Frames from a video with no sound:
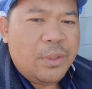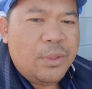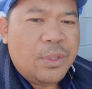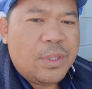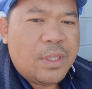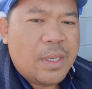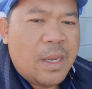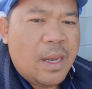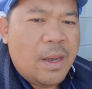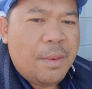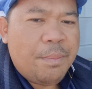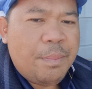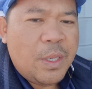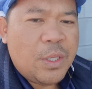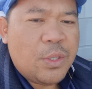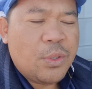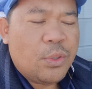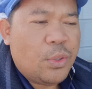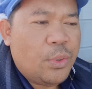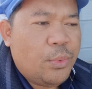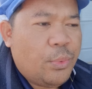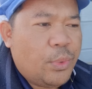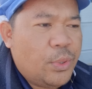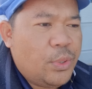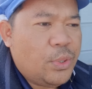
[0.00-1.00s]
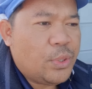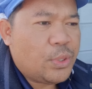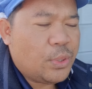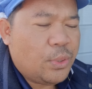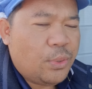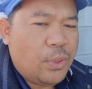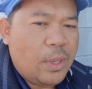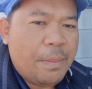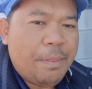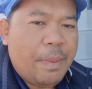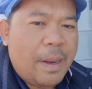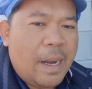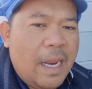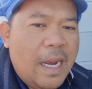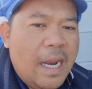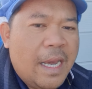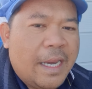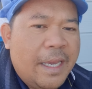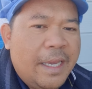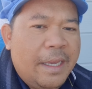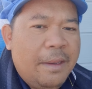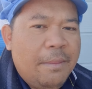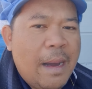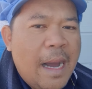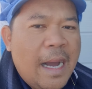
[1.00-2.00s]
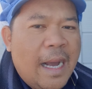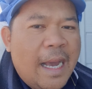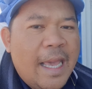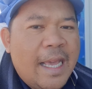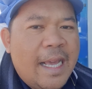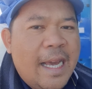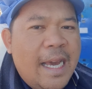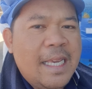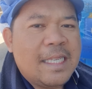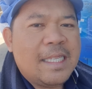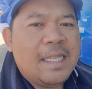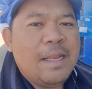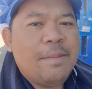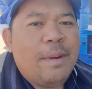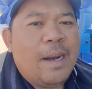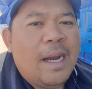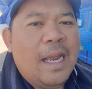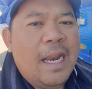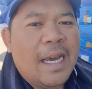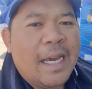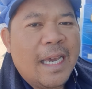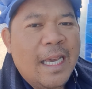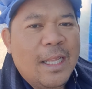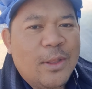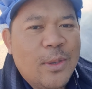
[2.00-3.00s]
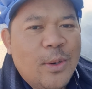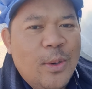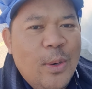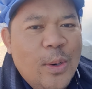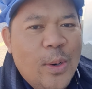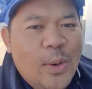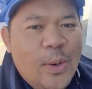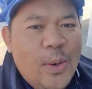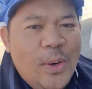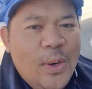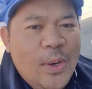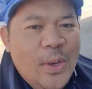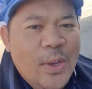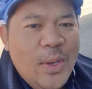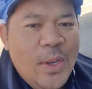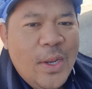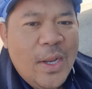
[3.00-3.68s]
nyo sa piso to won so napakalaking bagay guys napakalaking tulong